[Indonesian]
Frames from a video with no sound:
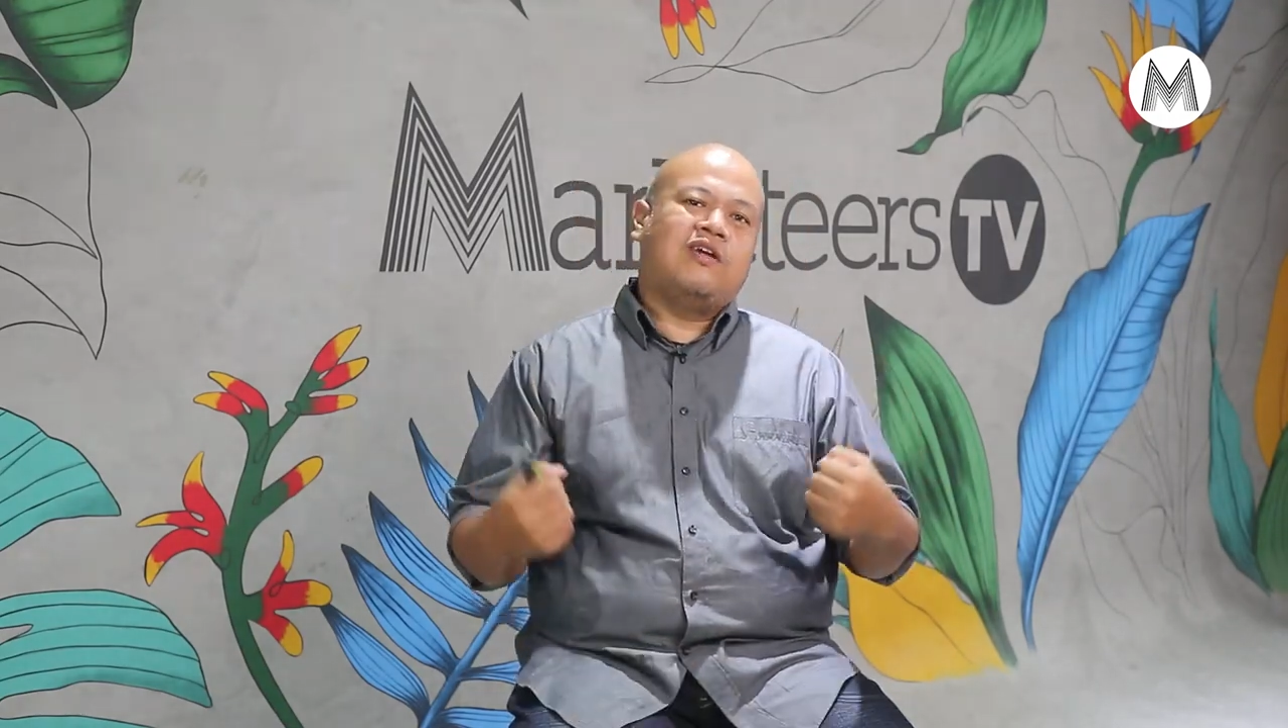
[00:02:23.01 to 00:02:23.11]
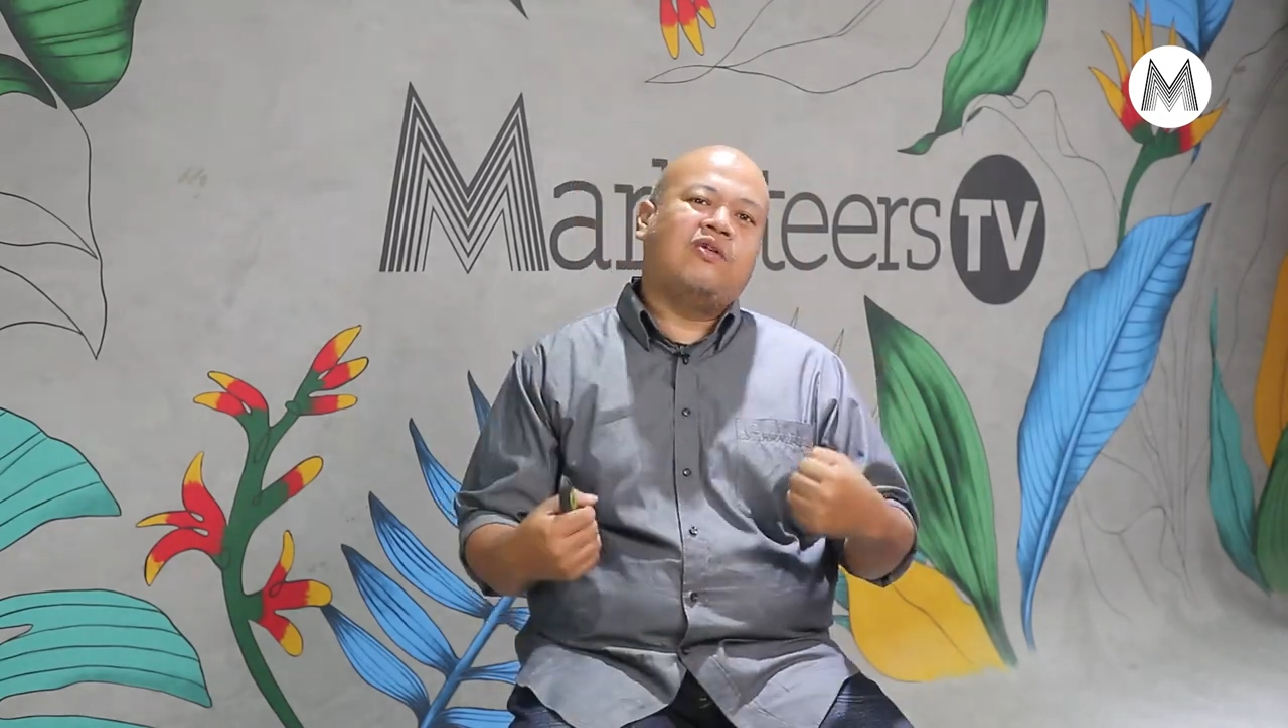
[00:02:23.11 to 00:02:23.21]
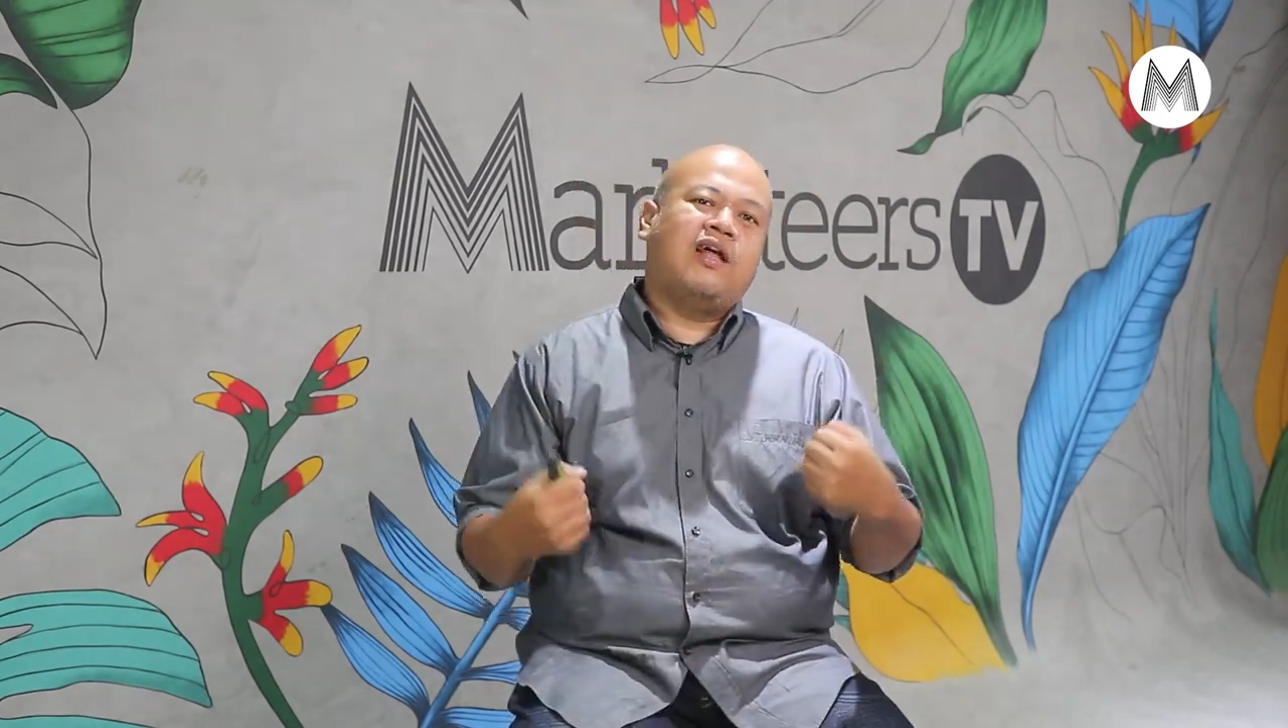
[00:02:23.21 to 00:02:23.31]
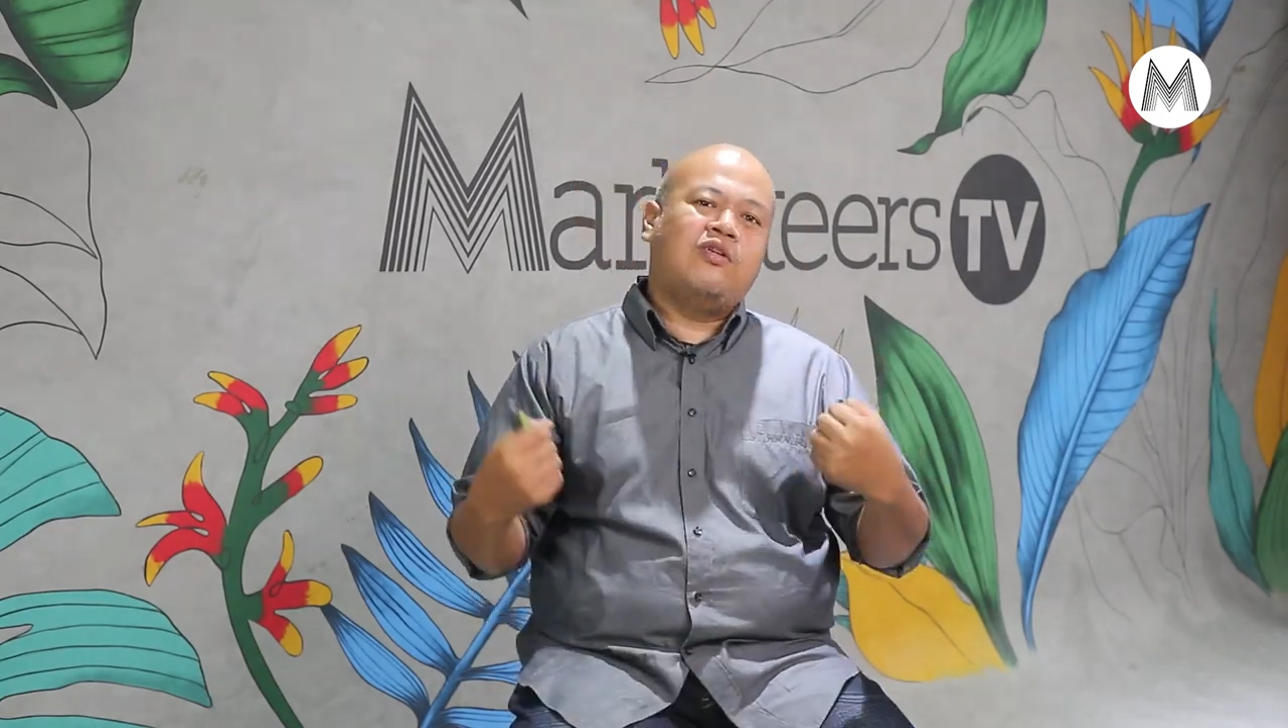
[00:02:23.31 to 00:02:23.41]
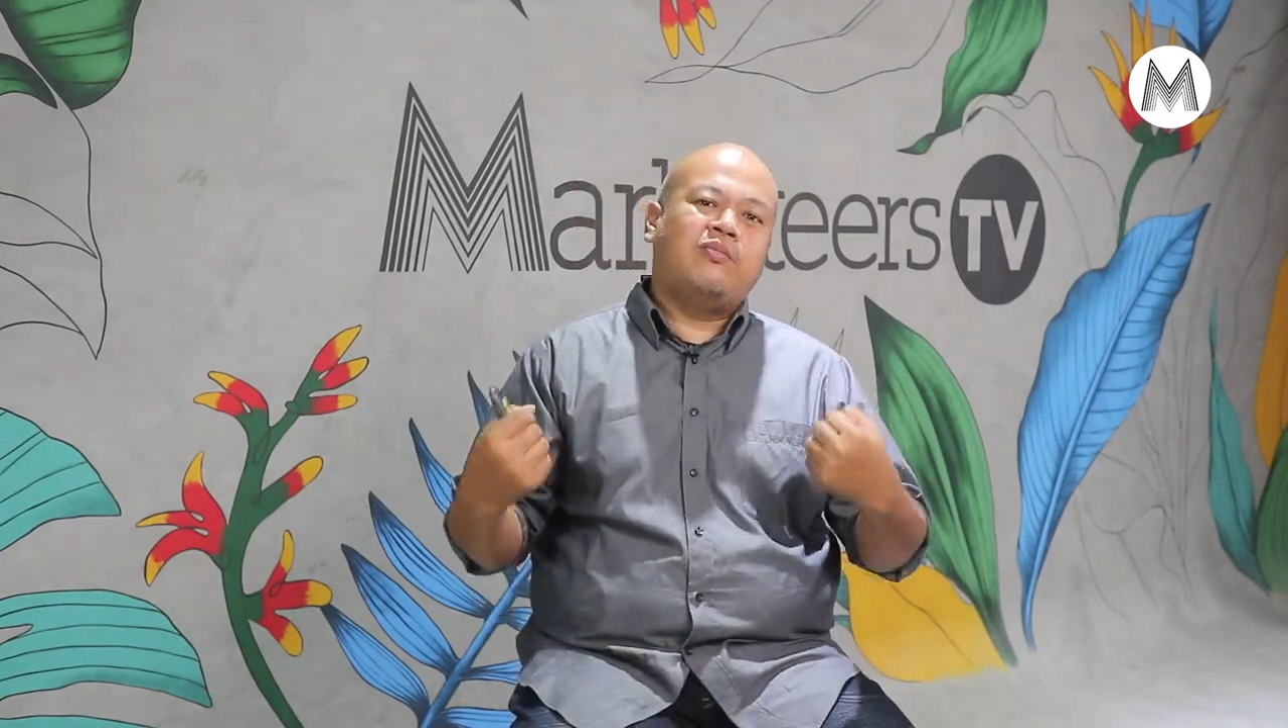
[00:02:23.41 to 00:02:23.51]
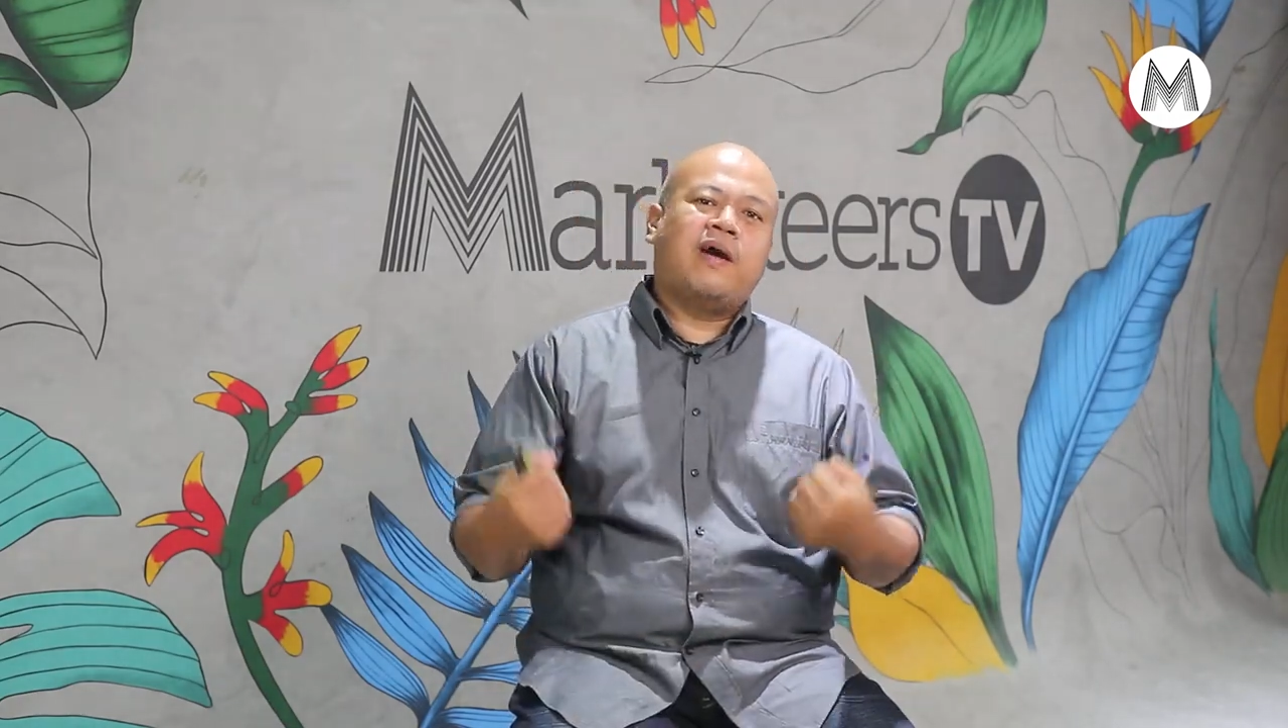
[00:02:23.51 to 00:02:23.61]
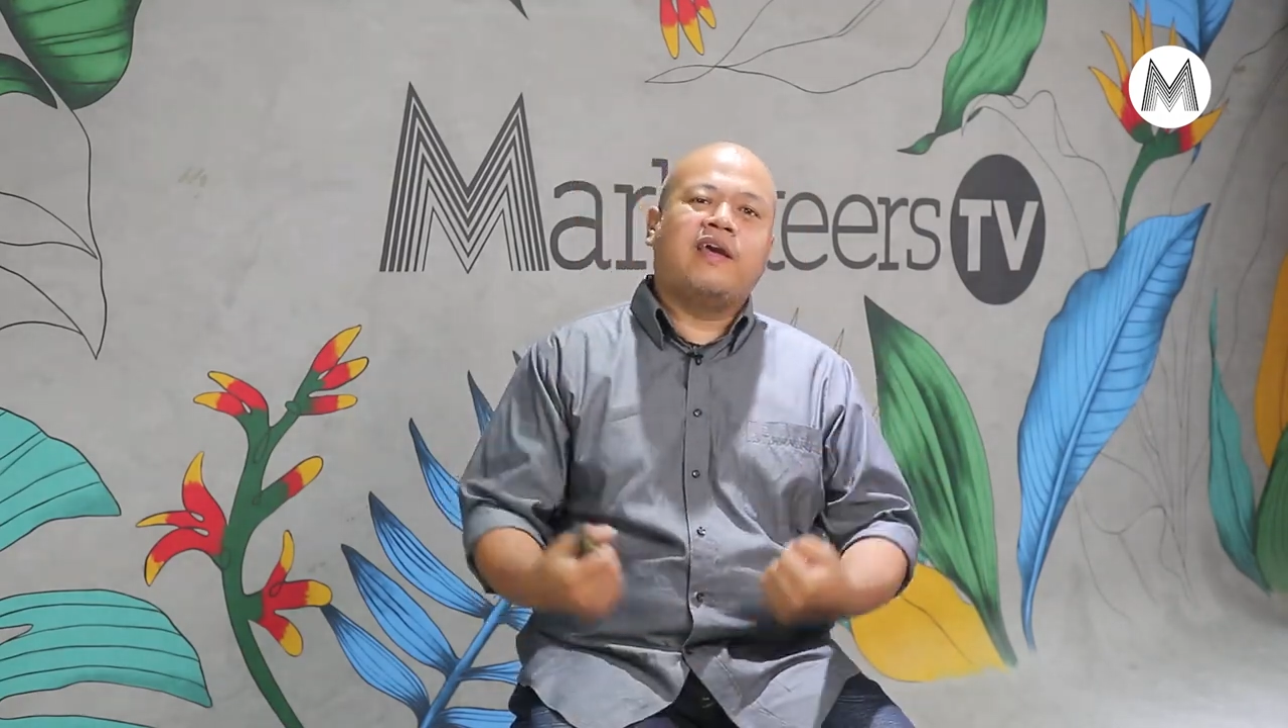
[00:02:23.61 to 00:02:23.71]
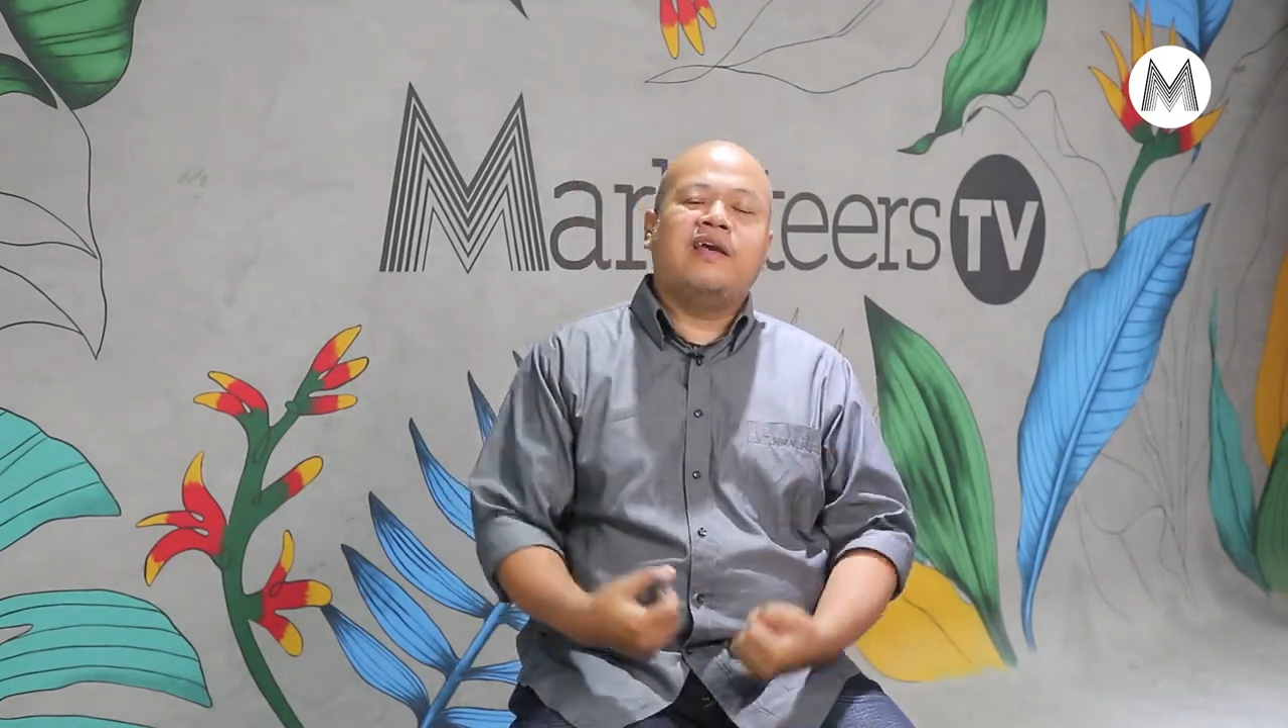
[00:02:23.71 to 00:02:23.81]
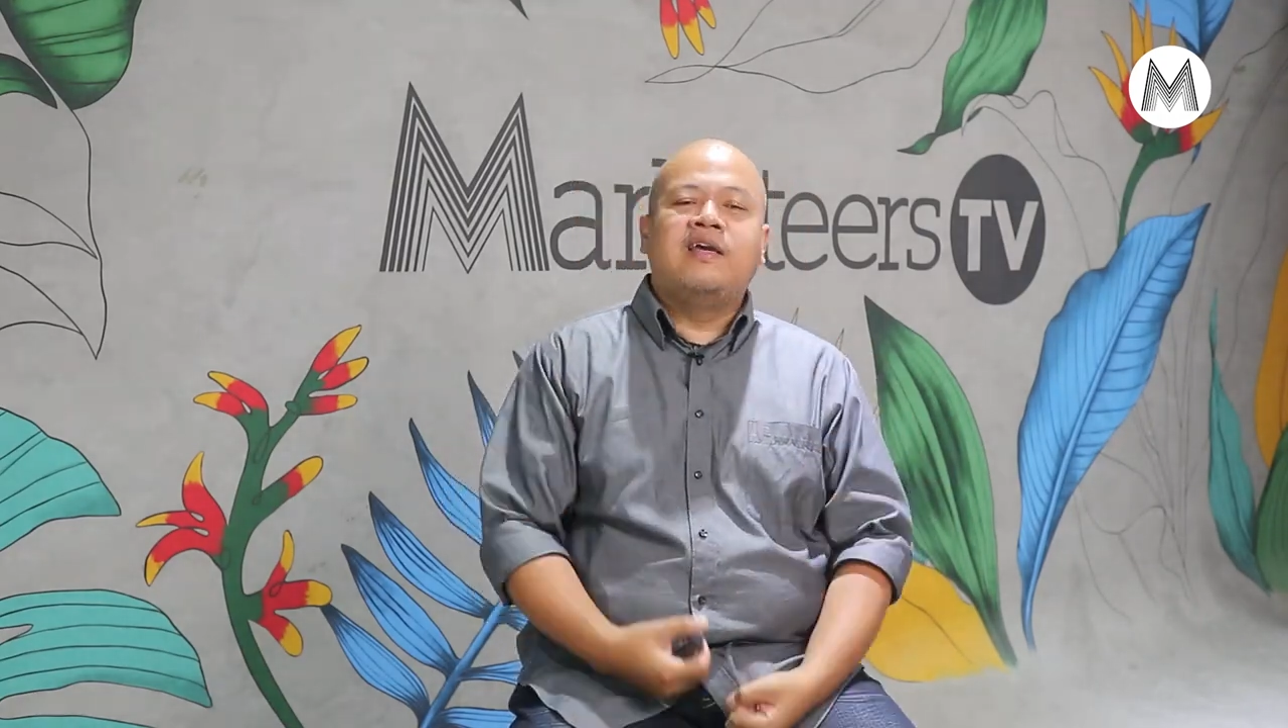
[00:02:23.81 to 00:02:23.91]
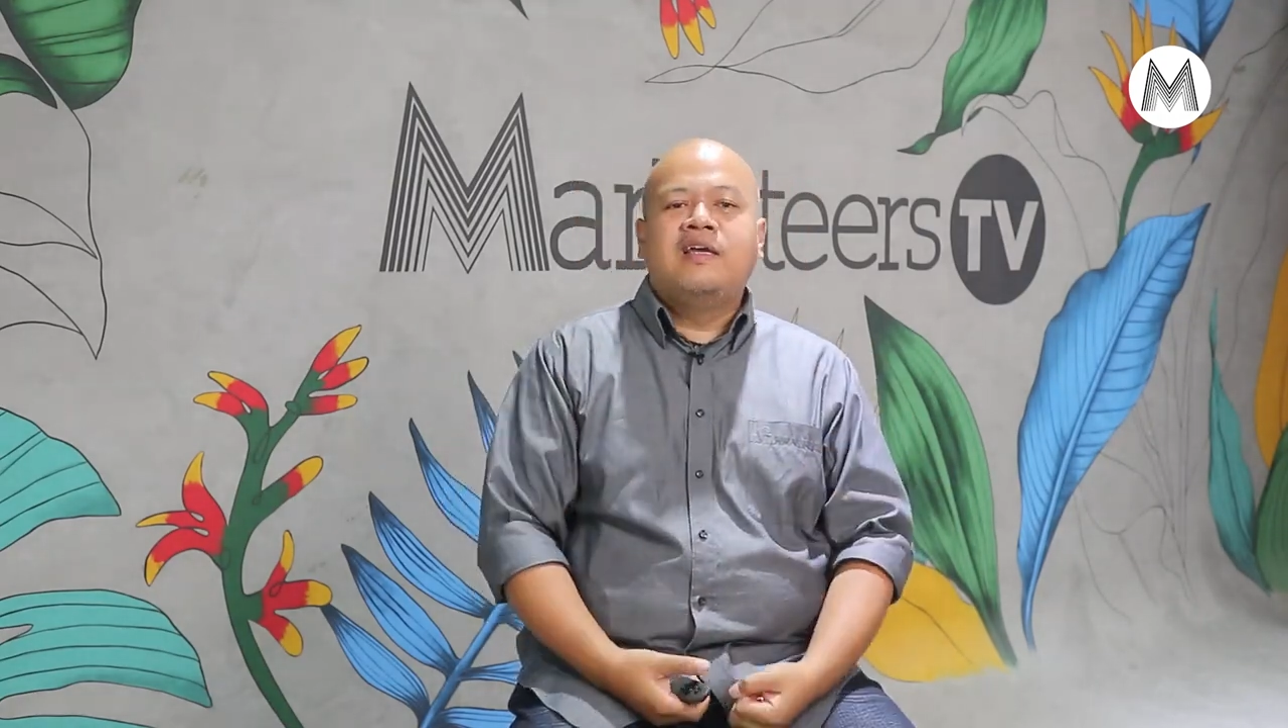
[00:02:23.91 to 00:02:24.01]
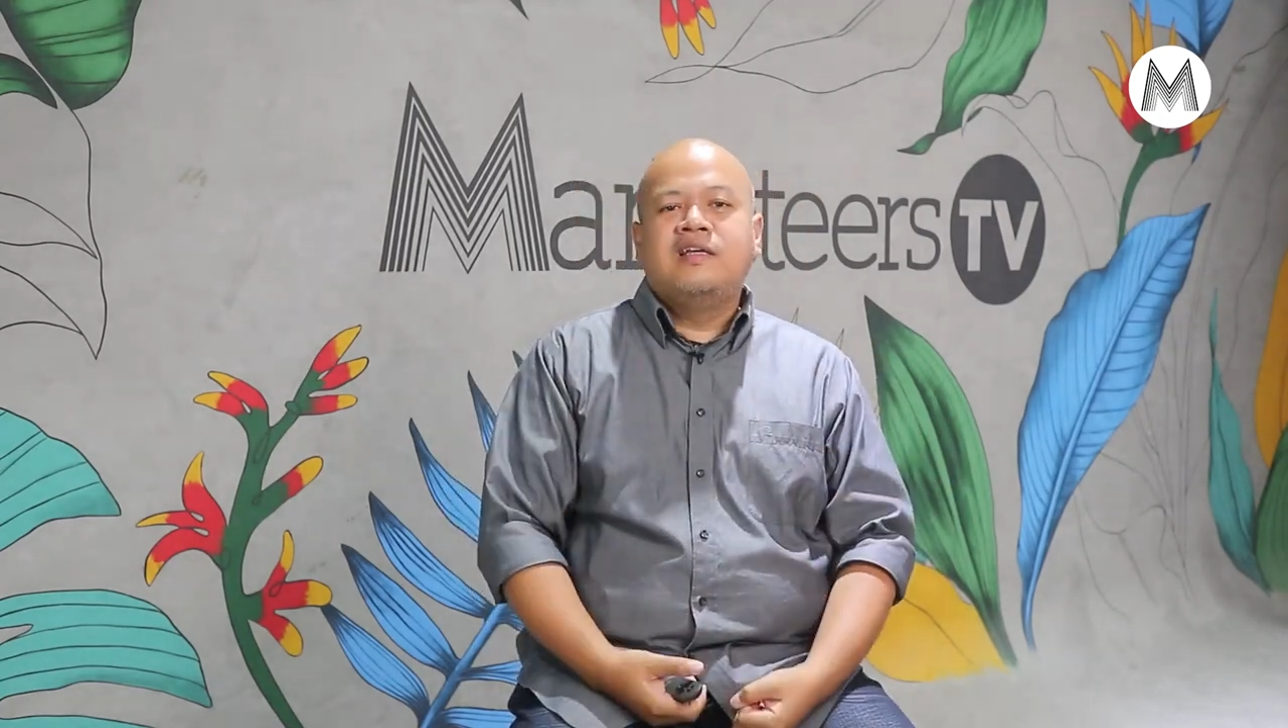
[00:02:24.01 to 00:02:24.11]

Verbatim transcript: Ronaldo, pakai